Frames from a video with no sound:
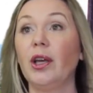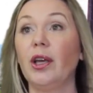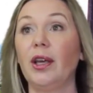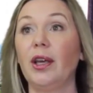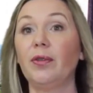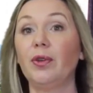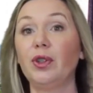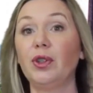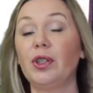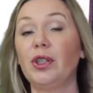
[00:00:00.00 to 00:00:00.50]

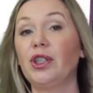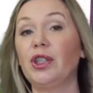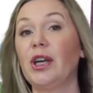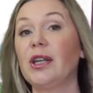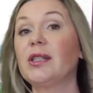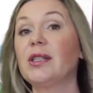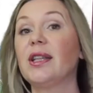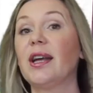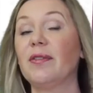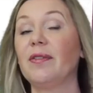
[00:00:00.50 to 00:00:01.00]
И вот
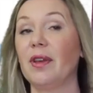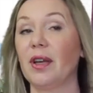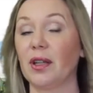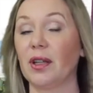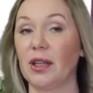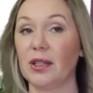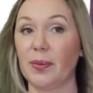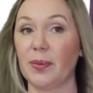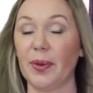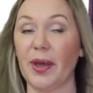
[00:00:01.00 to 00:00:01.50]
сейчас,
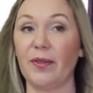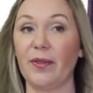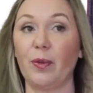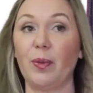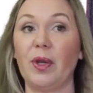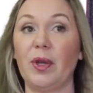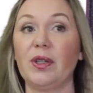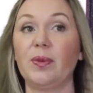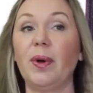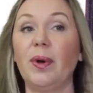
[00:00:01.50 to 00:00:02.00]
наверное, если бы я
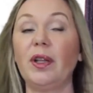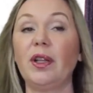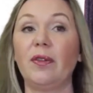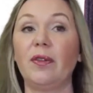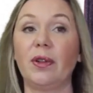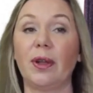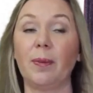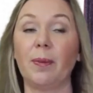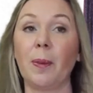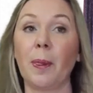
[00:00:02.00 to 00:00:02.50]
его
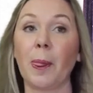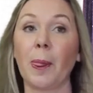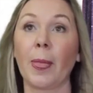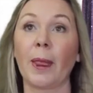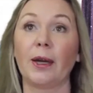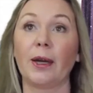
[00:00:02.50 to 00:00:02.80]
пересматривала,